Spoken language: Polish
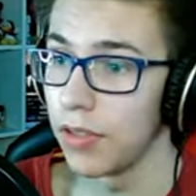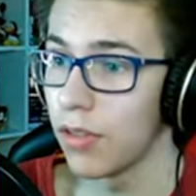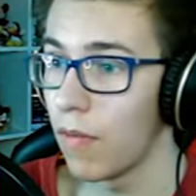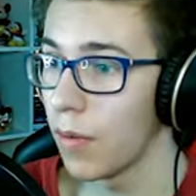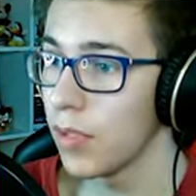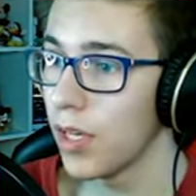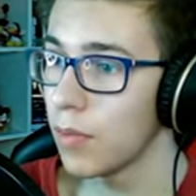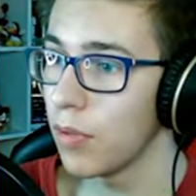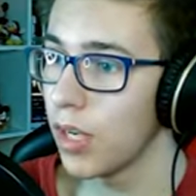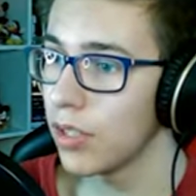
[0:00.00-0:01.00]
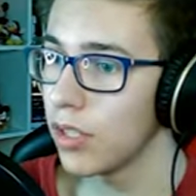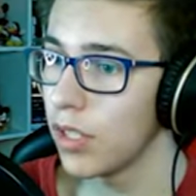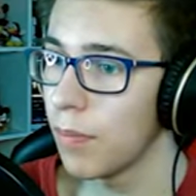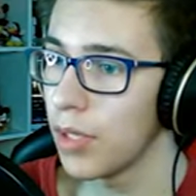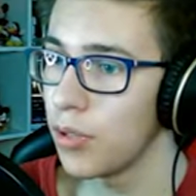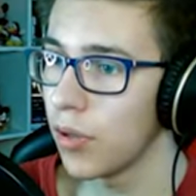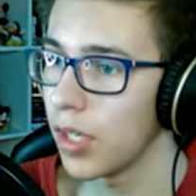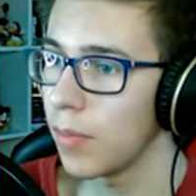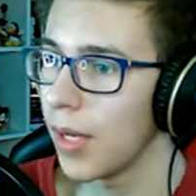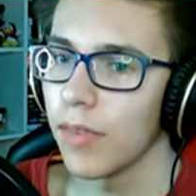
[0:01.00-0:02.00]
To wam zaraz pokażę, że
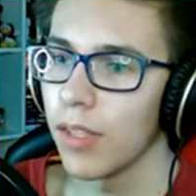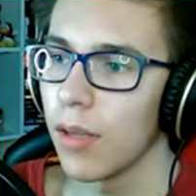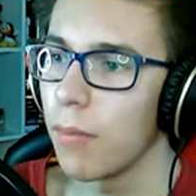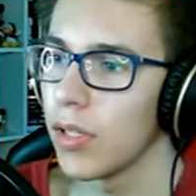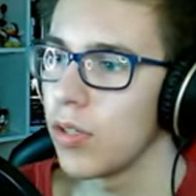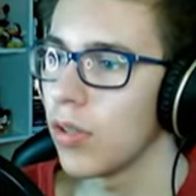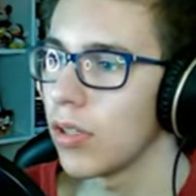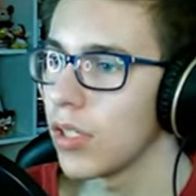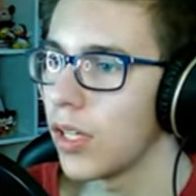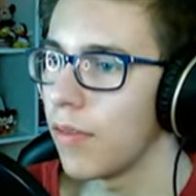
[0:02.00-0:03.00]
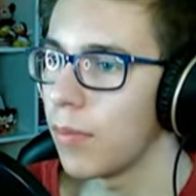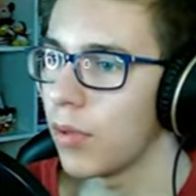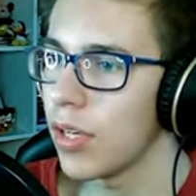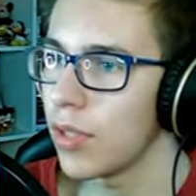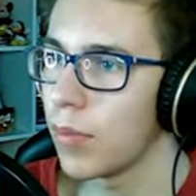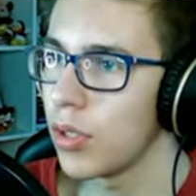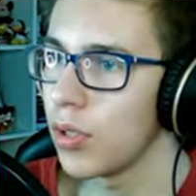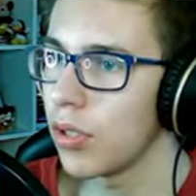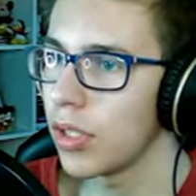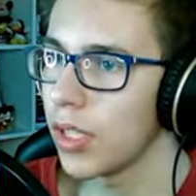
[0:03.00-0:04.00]
pandziochy mamy. Pandziochy, zaraz wam pokażę,
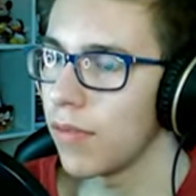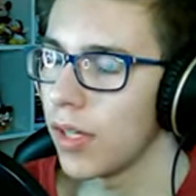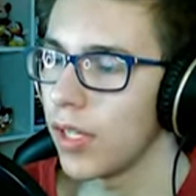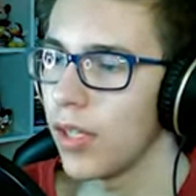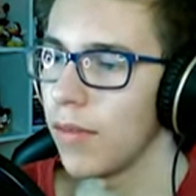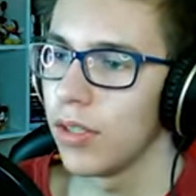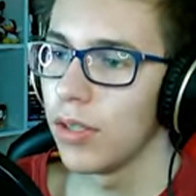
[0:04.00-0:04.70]
pandziochy takie fajne.